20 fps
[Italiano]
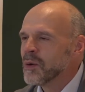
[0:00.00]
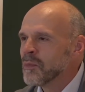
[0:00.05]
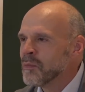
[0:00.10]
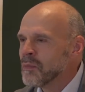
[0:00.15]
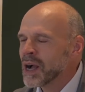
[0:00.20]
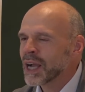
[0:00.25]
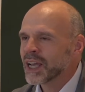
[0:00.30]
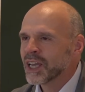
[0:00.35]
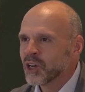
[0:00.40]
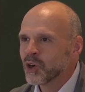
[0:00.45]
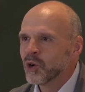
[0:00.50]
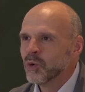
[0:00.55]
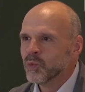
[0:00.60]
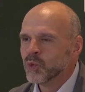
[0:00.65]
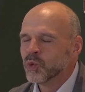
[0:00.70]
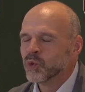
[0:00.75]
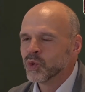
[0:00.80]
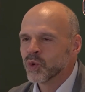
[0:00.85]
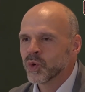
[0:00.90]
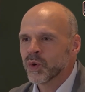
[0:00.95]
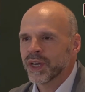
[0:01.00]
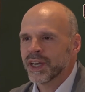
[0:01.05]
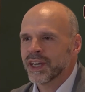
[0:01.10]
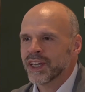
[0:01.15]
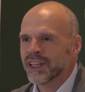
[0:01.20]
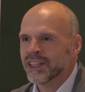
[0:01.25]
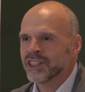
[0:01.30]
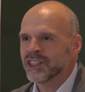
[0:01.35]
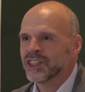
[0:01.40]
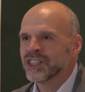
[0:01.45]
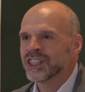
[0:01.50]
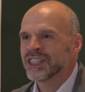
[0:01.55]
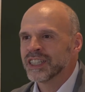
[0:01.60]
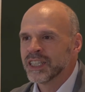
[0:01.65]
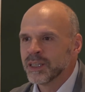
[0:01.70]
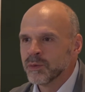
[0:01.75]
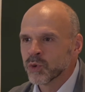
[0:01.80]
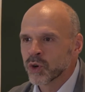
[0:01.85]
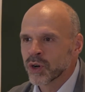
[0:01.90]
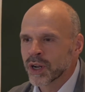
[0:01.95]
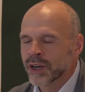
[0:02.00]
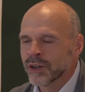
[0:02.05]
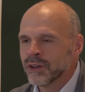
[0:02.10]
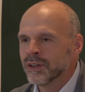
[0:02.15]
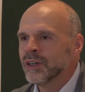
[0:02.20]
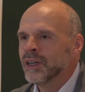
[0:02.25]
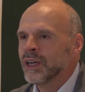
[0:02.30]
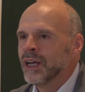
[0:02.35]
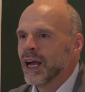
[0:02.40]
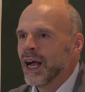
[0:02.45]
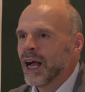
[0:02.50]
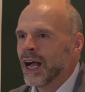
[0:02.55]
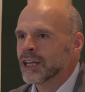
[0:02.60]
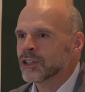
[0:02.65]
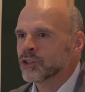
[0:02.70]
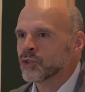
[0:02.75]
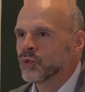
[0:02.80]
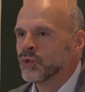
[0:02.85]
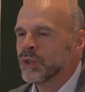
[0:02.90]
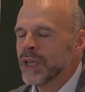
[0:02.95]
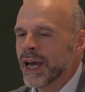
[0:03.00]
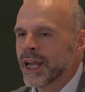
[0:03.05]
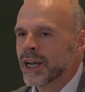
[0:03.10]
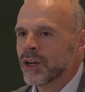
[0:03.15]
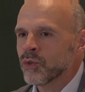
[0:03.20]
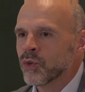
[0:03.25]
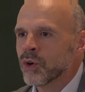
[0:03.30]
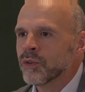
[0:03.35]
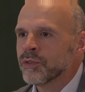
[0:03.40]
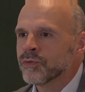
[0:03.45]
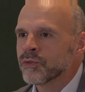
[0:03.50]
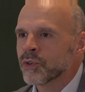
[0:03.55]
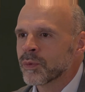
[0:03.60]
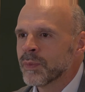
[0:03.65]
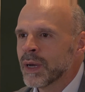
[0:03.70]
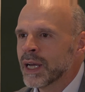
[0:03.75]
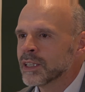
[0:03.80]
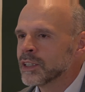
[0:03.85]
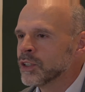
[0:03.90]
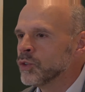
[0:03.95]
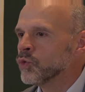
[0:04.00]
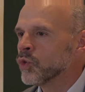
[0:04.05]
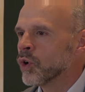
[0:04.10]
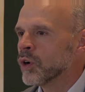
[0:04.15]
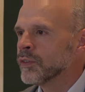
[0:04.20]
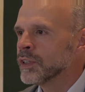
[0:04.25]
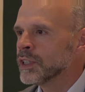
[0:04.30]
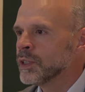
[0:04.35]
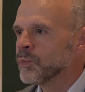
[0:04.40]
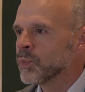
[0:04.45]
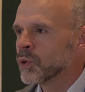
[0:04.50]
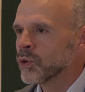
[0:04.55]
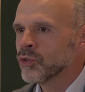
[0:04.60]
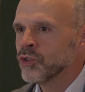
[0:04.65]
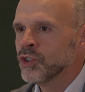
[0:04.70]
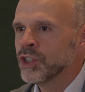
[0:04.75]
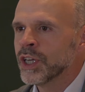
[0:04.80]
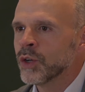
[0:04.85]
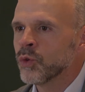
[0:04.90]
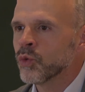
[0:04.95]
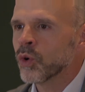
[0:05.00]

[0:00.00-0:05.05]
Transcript: ma che comunque ci stimolano a studiare nuovi formati, nuove tipologie,